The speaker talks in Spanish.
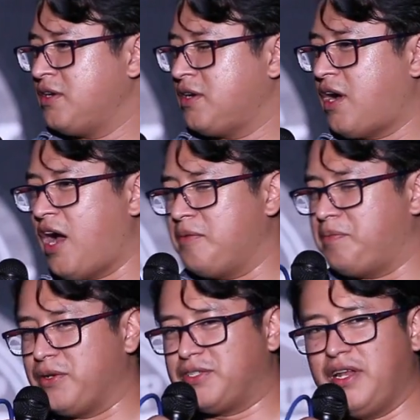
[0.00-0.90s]
Ah,
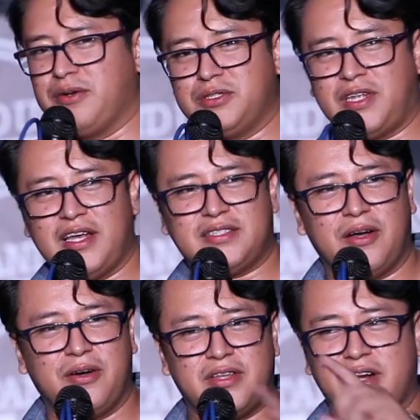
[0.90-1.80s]
pero sí le gusta
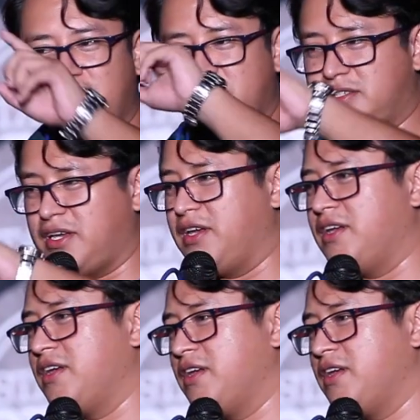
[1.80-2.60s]
esta otra que dice.